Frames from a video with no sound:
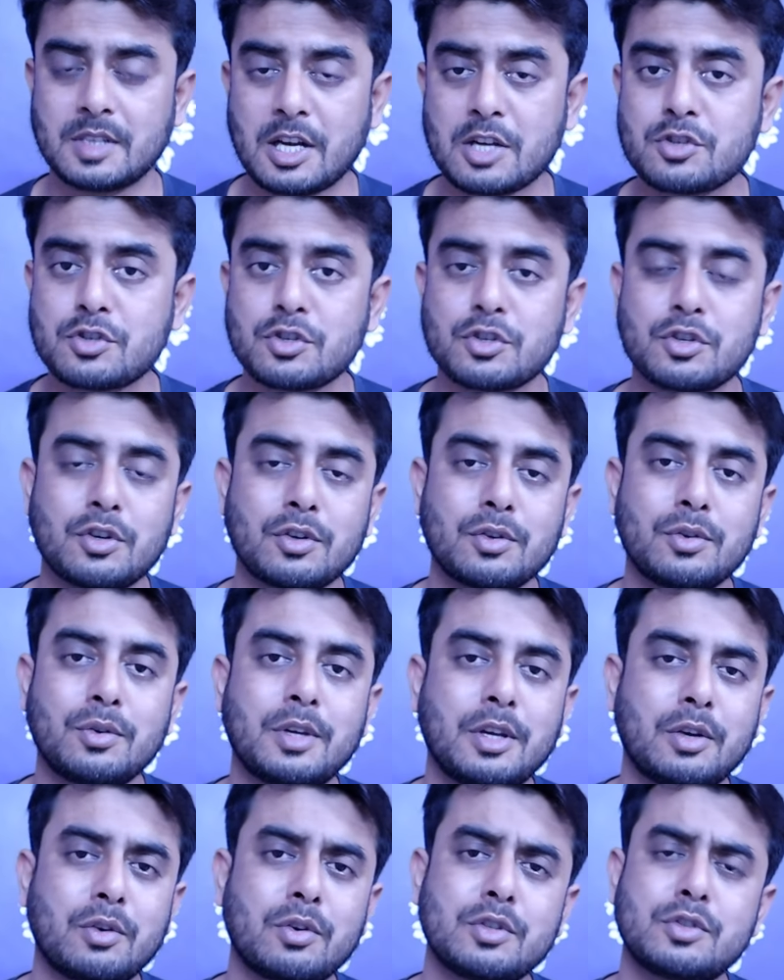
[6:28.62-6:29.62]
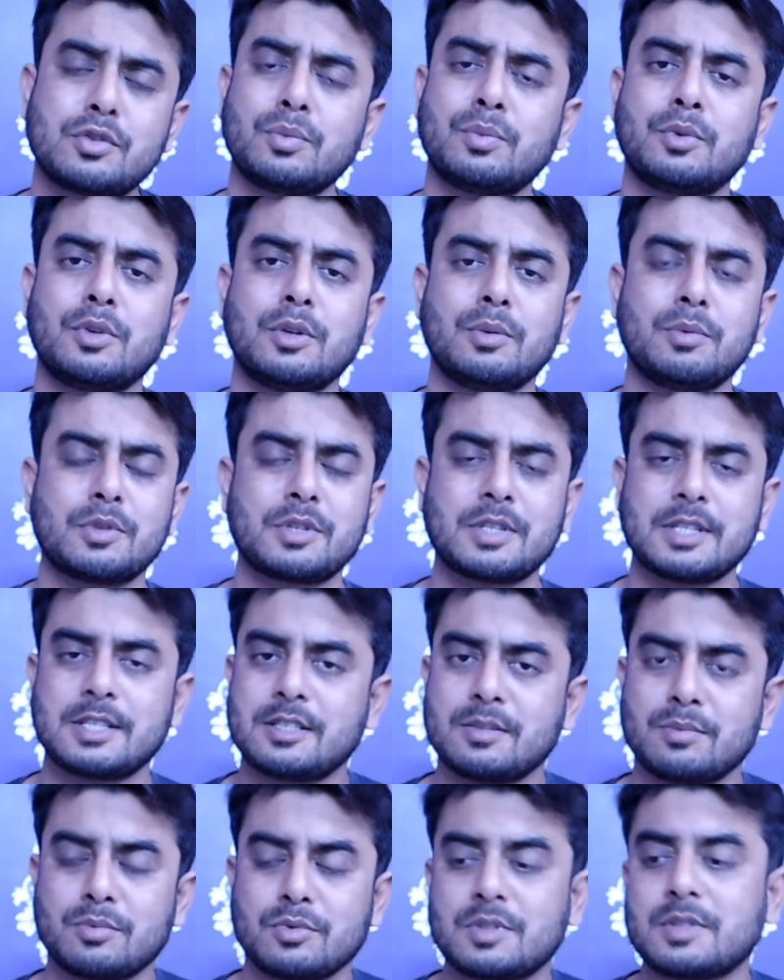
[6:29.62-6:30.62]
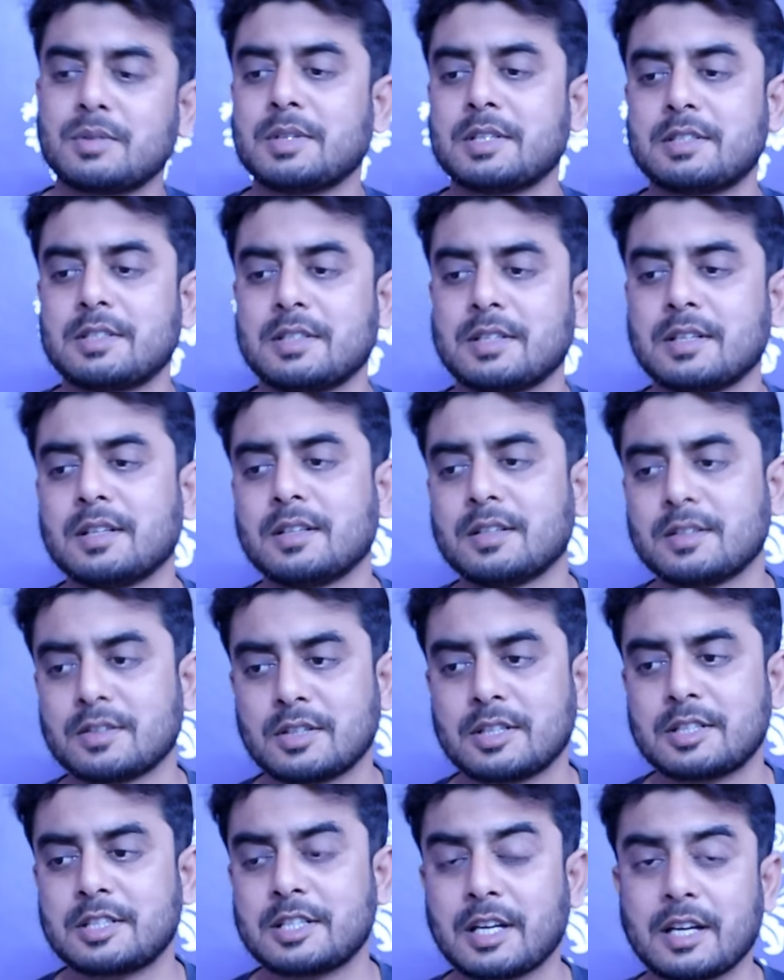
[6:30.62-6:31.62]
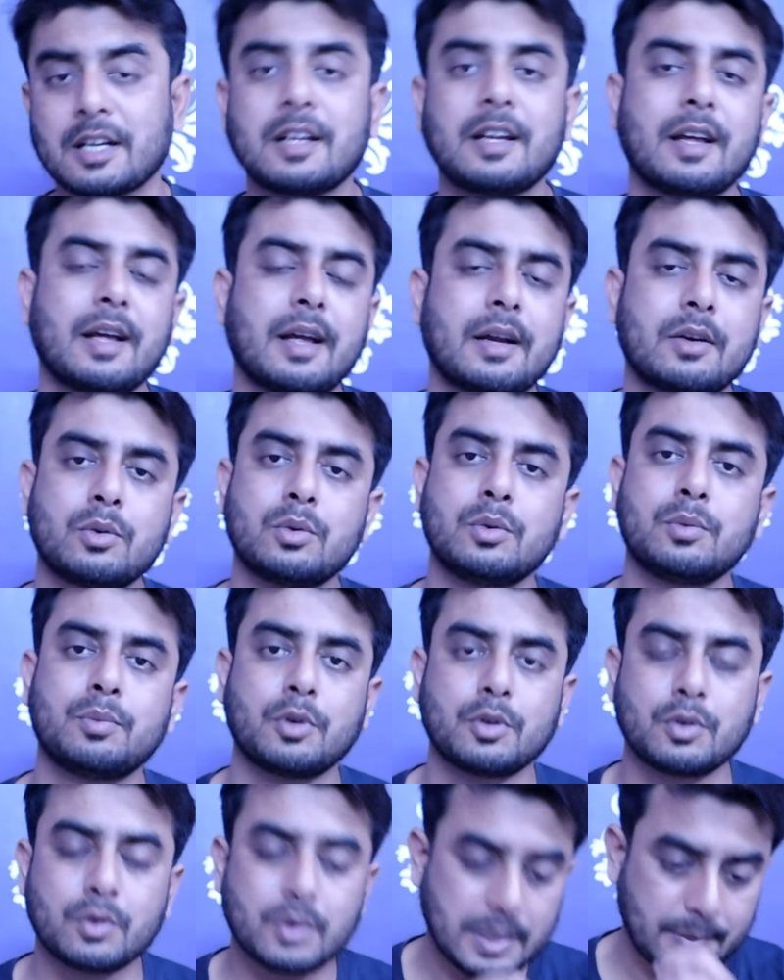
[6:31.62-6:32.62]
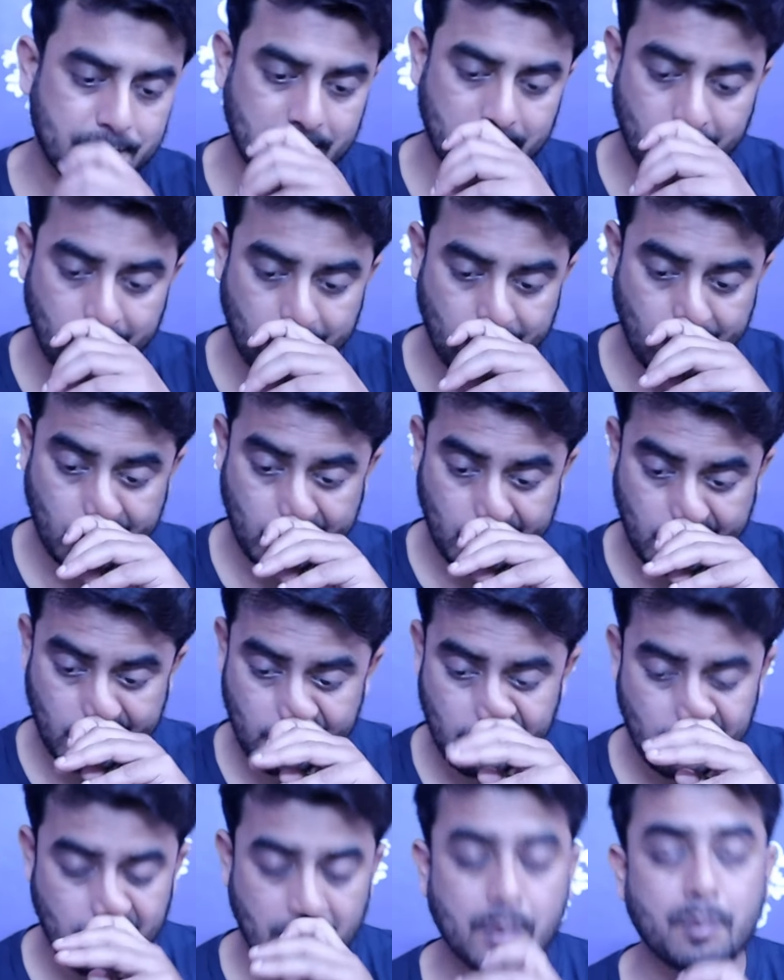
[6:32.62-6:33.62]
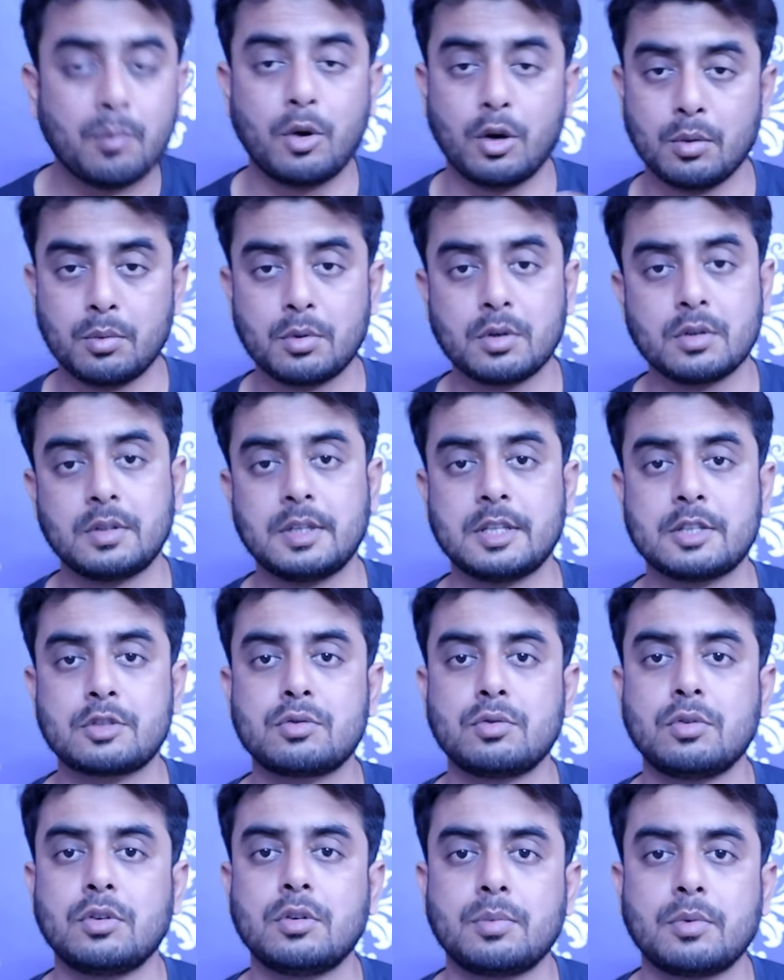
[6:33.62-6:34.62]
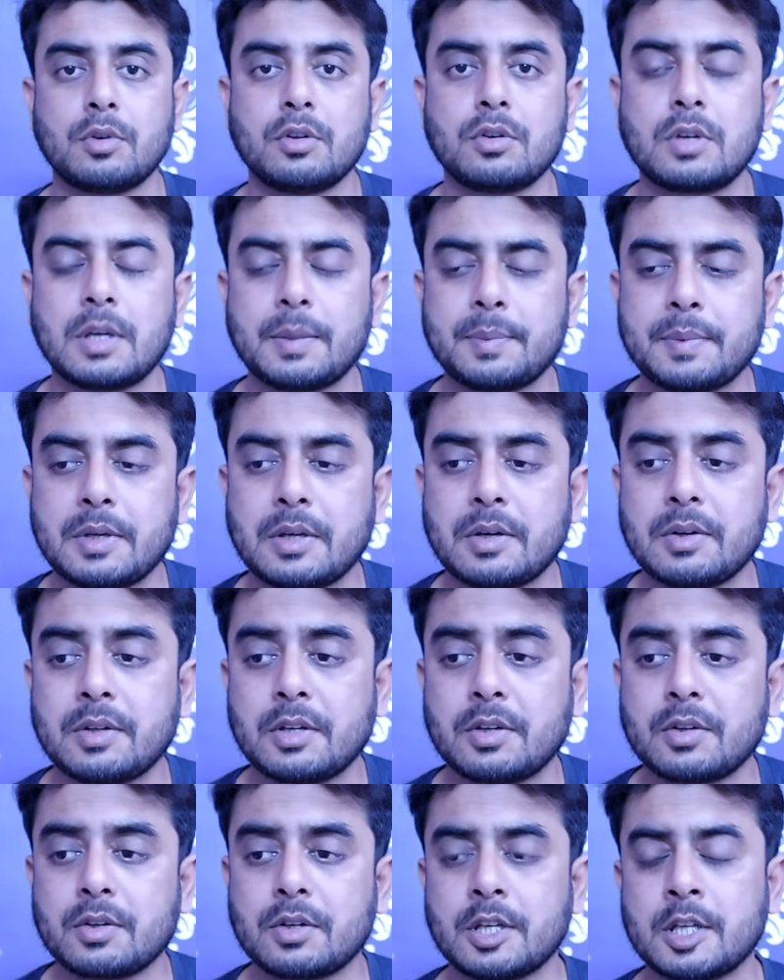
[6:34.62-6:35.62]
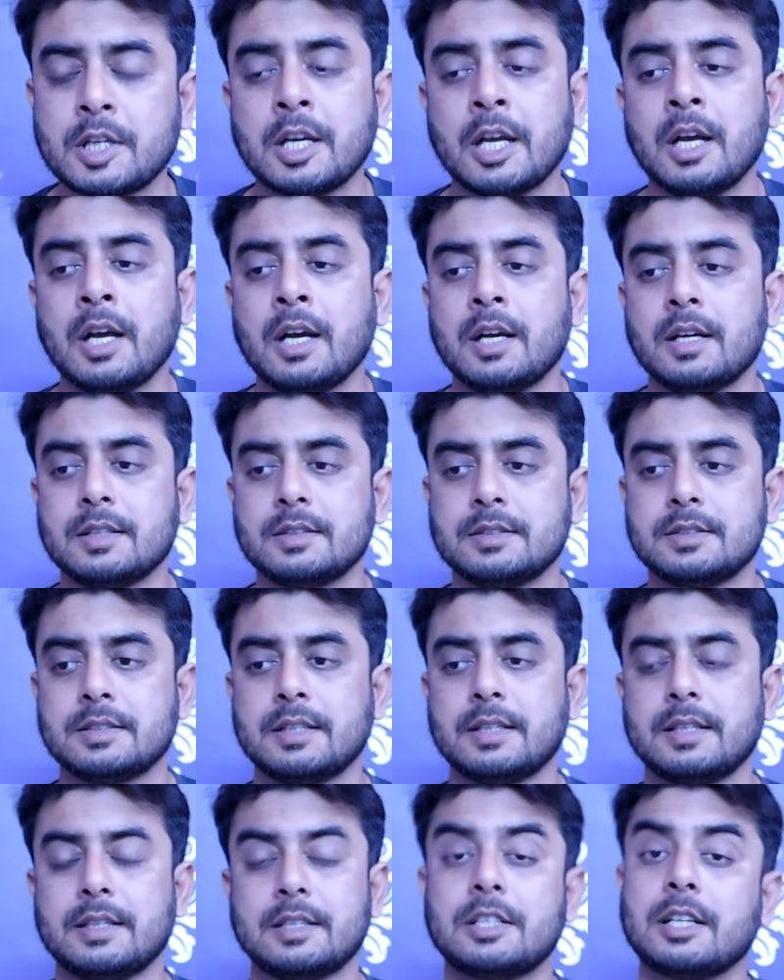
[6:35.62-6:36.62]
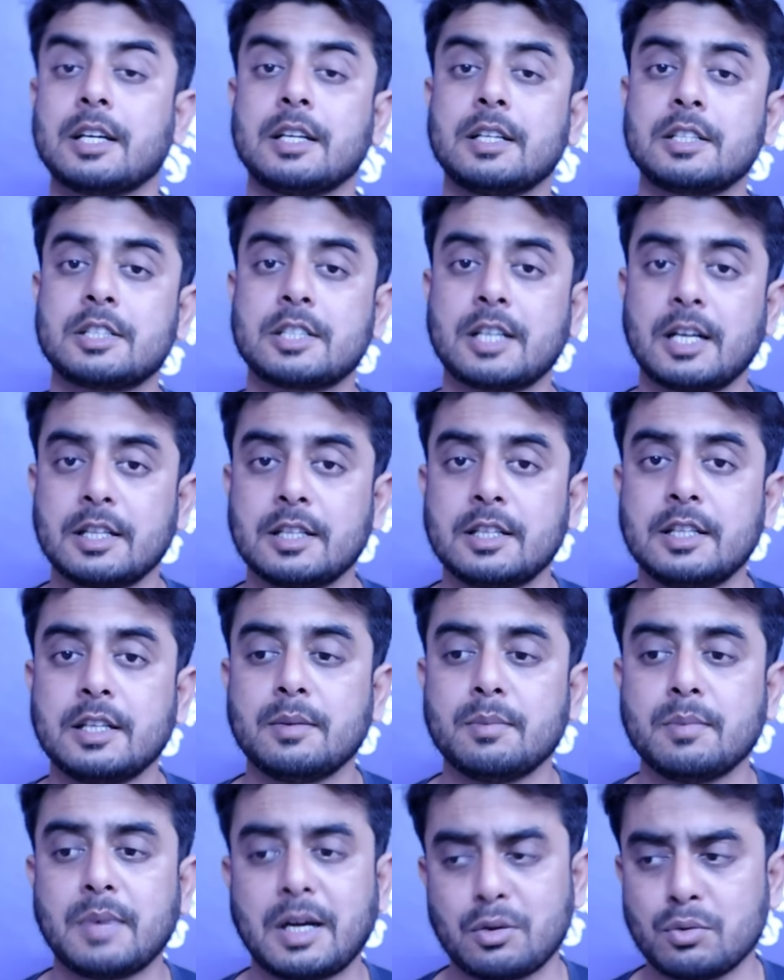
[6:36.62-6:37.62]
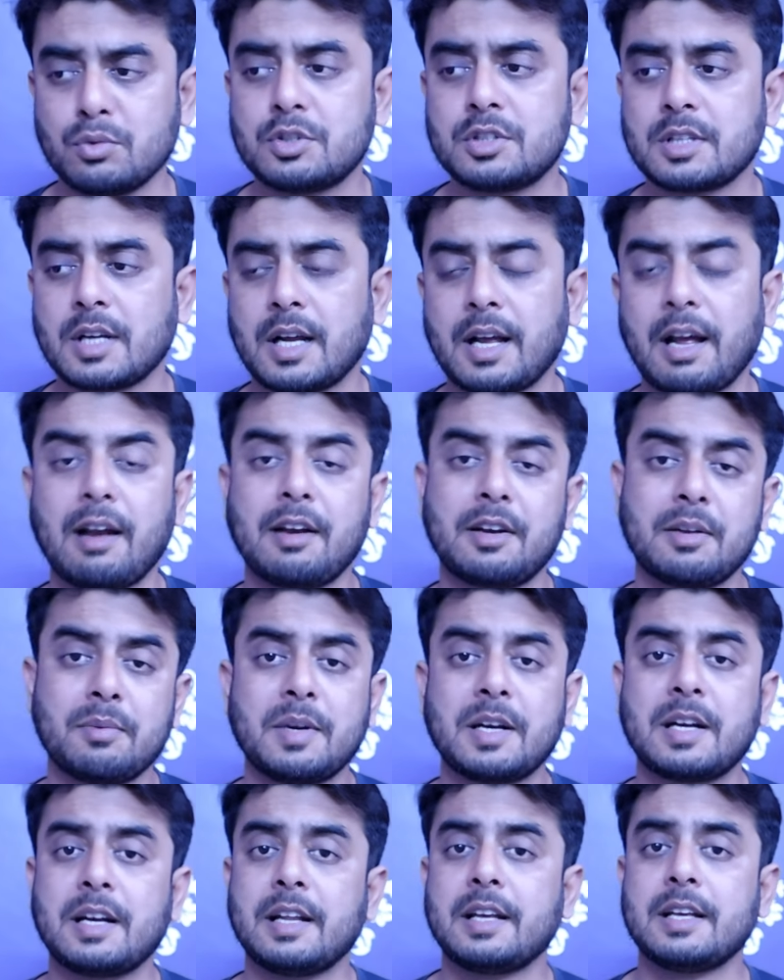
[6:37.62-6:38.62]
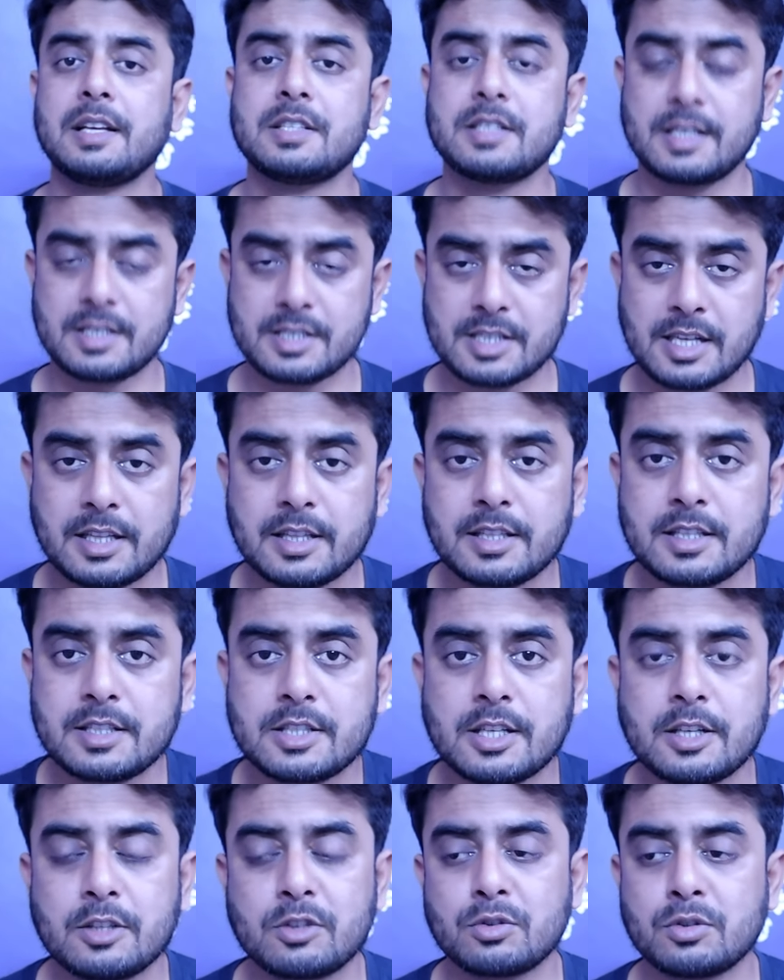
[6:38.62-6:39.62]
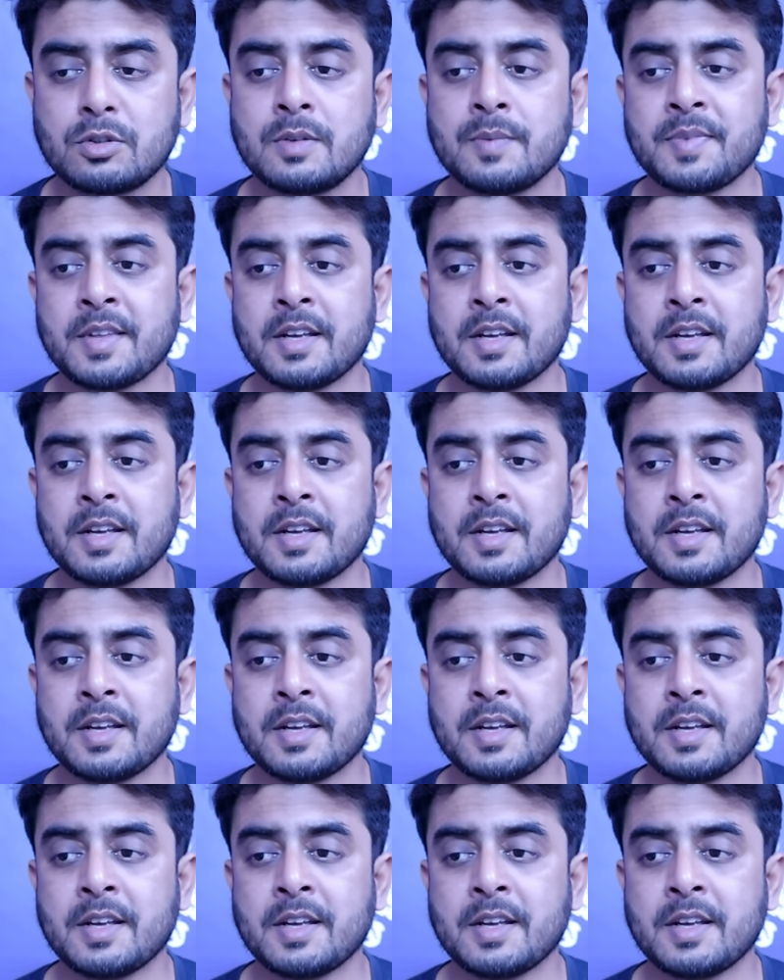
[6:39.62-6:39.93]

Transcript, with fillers: রাষ্ট্রসংঘ কী করে চুপ করে বসে আছে বুঝতে পারছি না সেখানে একটু পদক্ষেপ নেওয়া দরকার বড় বড় দেশগুলোর পদক্ষেপ নেওয়া দরকার যে সেখানে শান্তি মানুষ আলটিমেটলি কী চায় শান্তি চায় তো